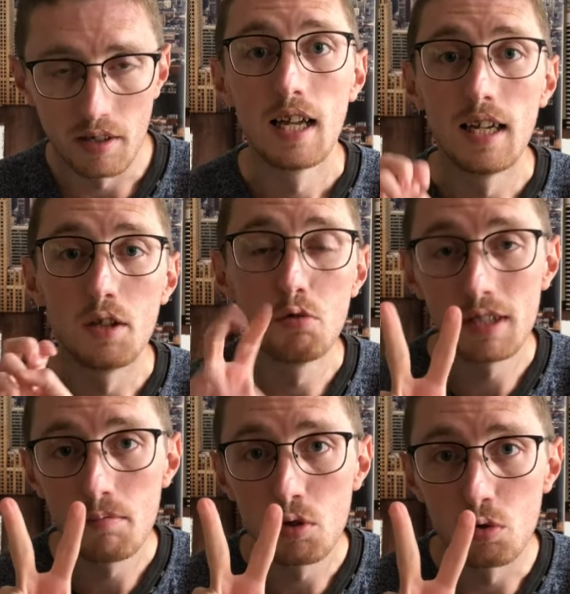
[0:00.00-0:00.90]
La
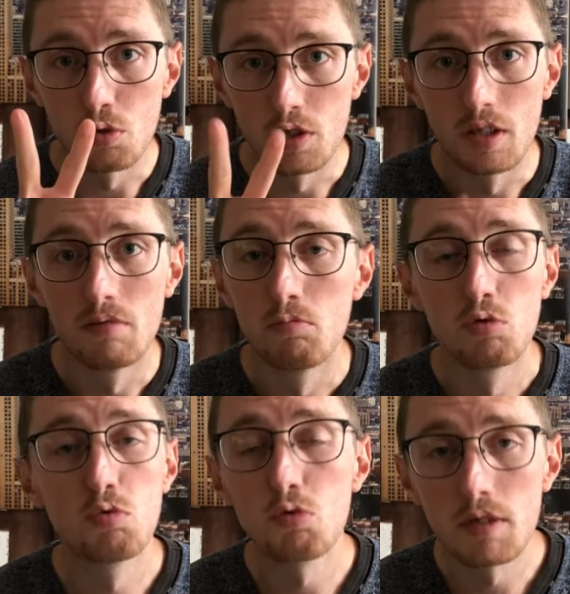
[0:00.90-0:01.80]
deuxième chose,
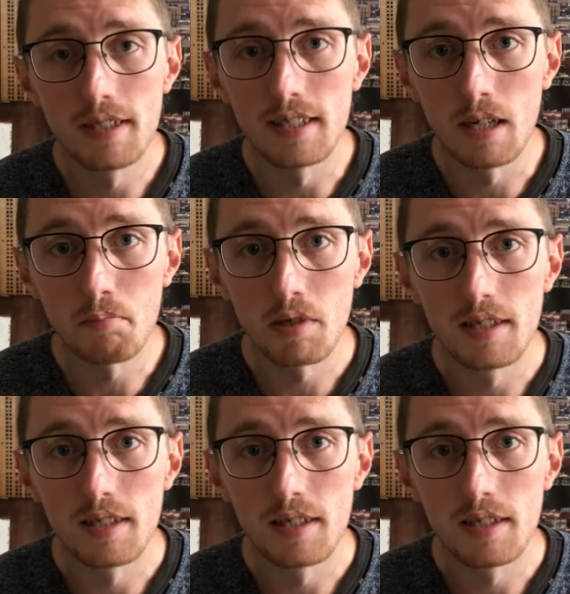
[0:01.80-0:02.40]
tout aussi simple,